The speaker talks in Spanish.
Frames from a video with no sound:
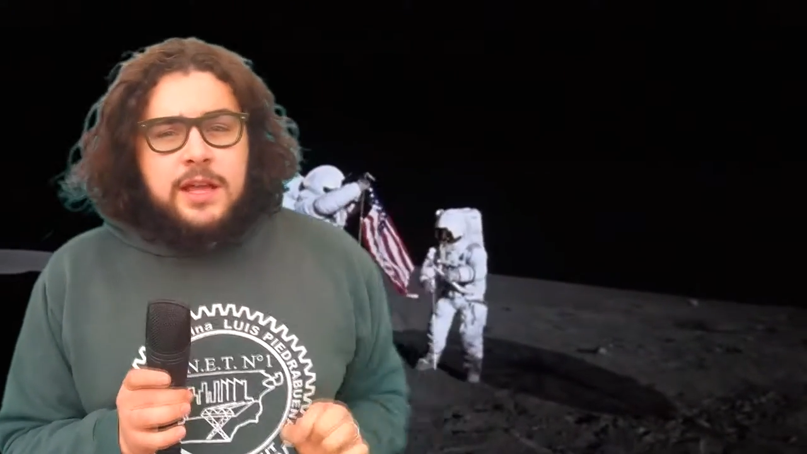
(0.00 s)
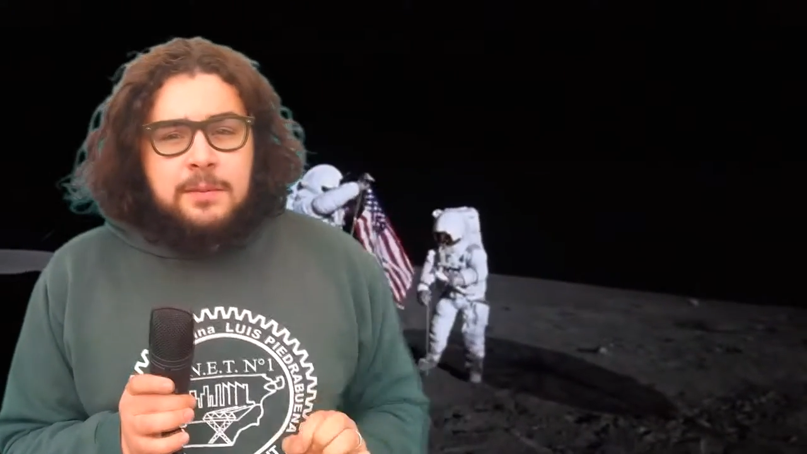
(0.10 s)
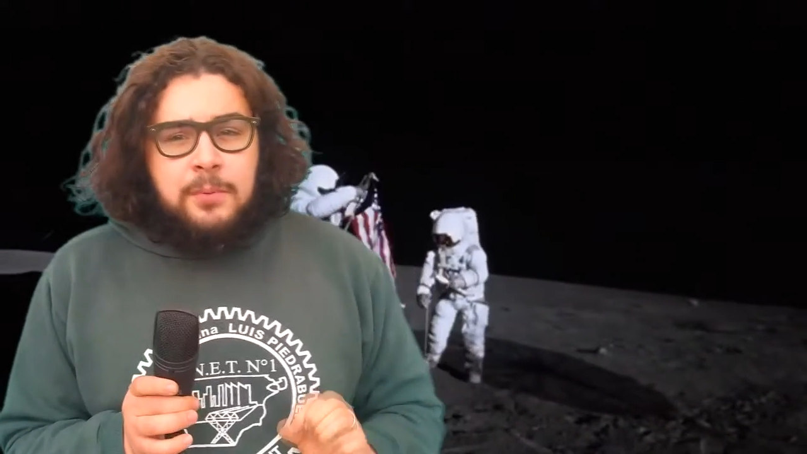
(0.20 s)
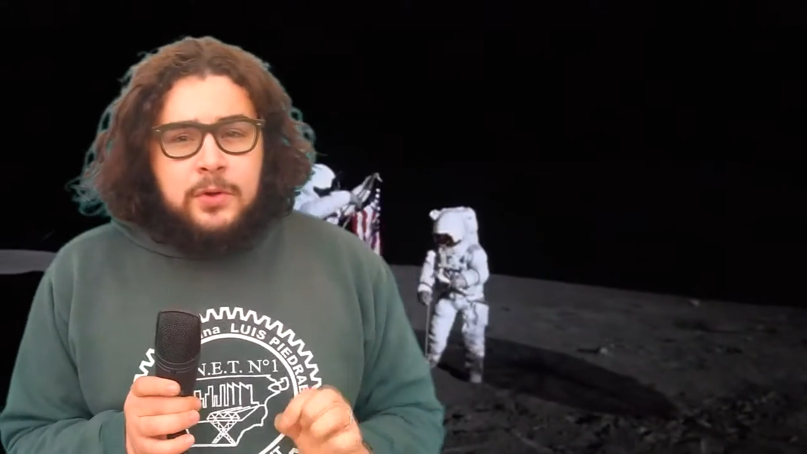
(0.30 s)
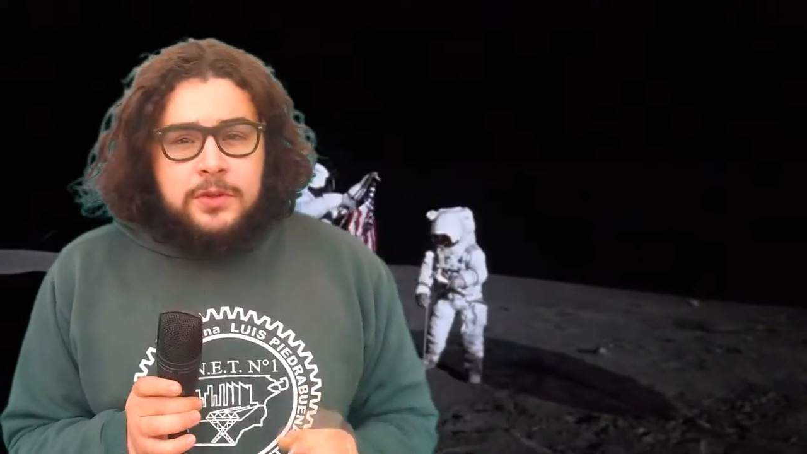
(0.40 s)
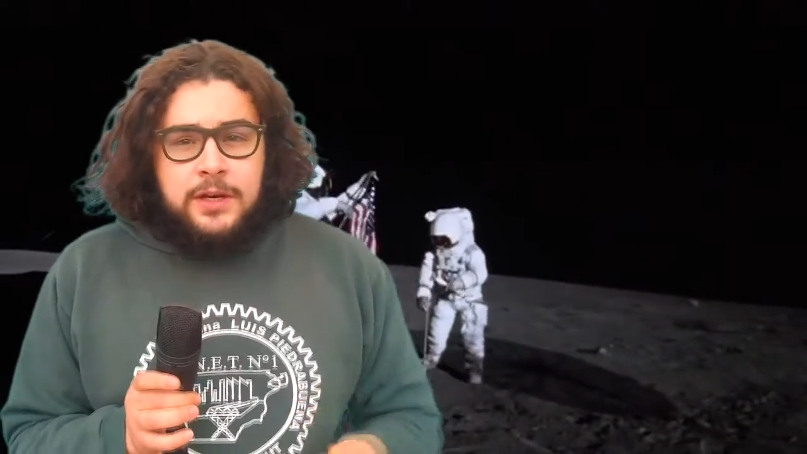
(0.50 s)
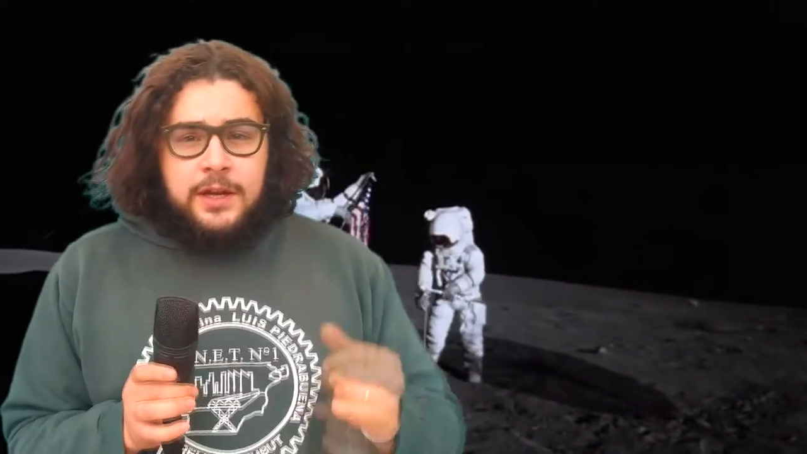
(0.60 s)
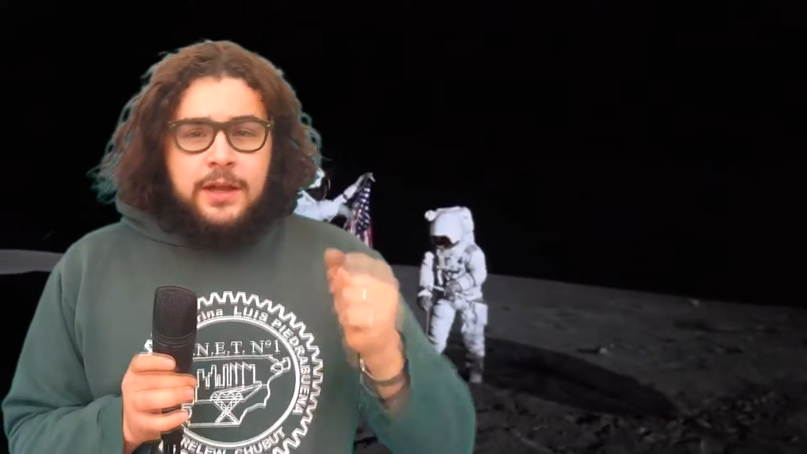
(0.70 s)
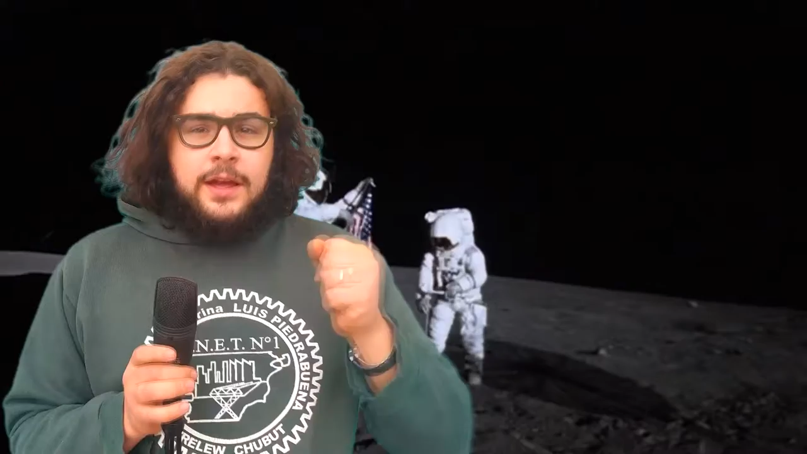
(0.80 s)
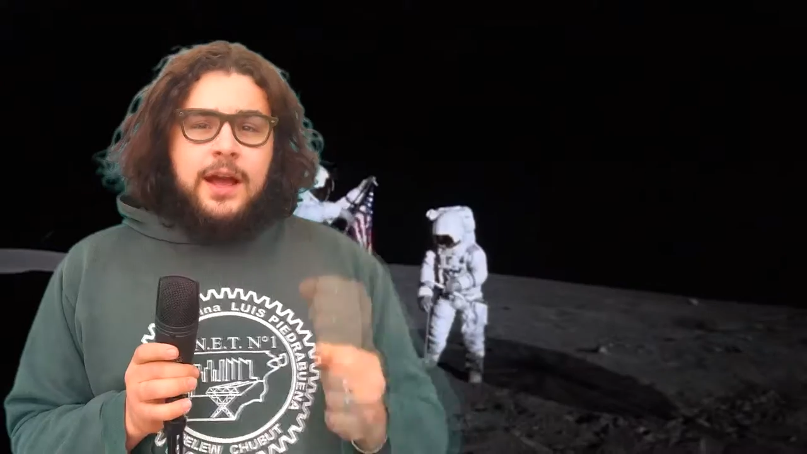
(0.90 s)
del
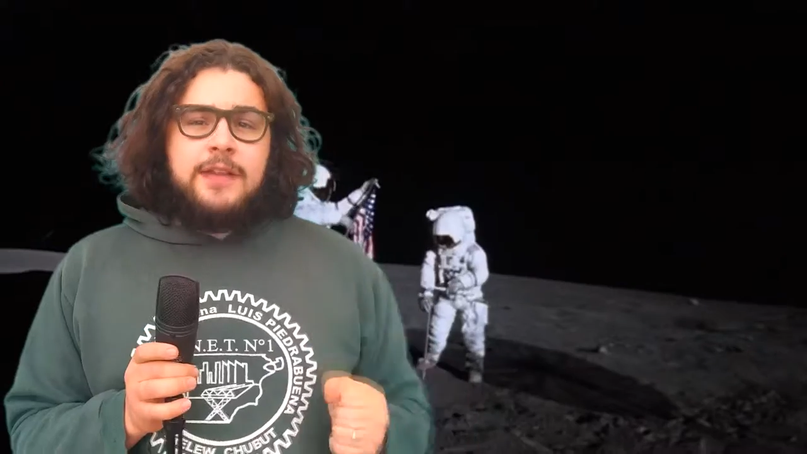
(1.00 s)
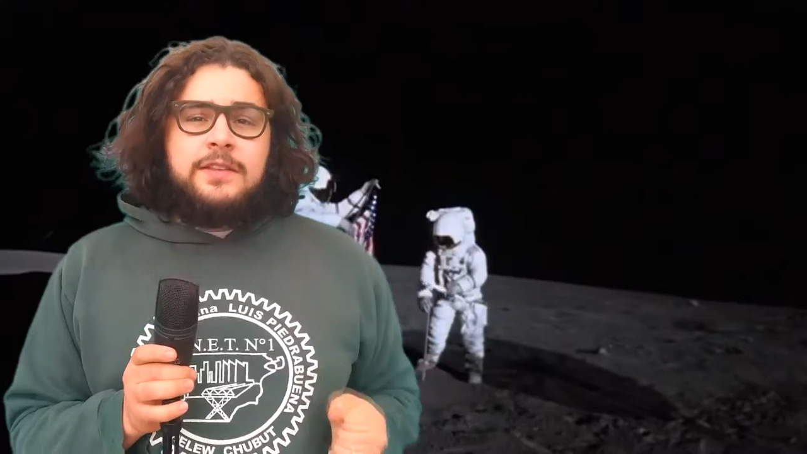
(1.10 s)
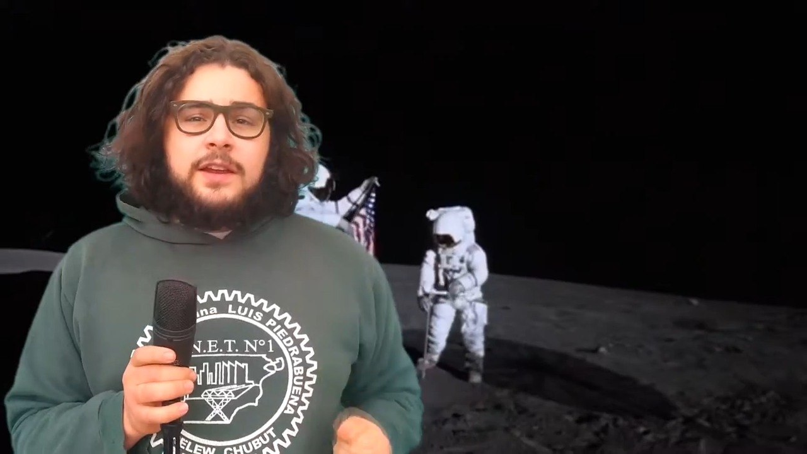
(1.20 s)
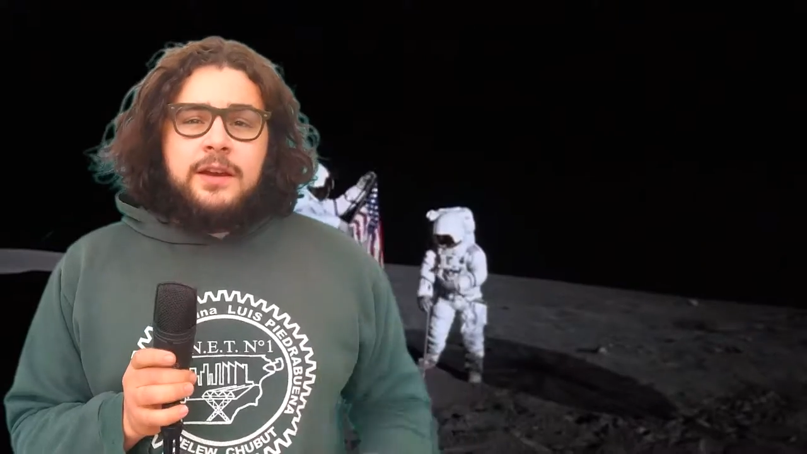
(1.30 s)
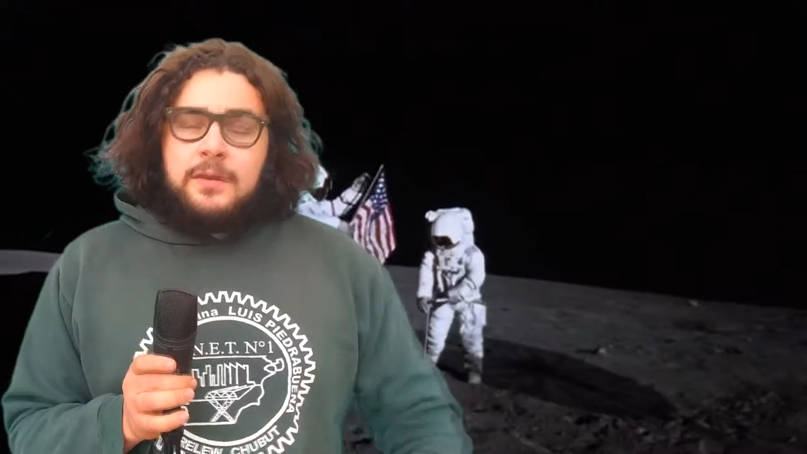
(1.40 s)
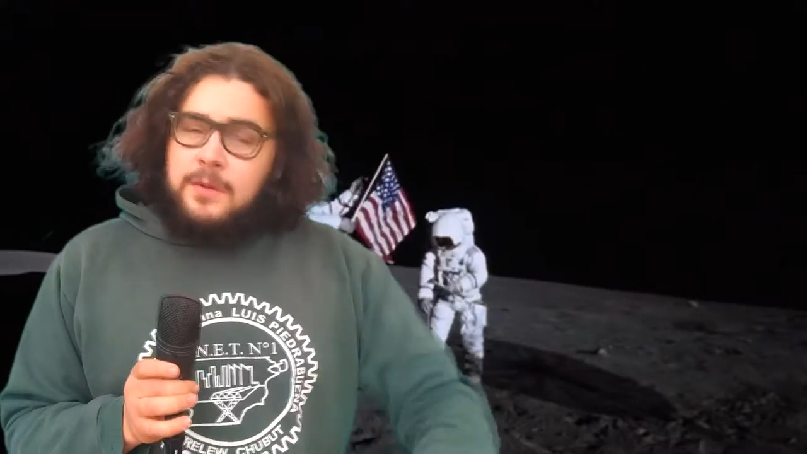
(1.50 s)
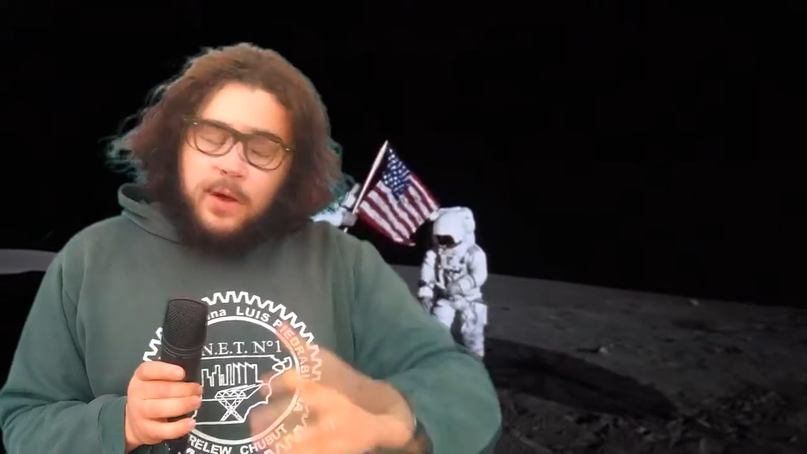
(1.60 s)
postre hacer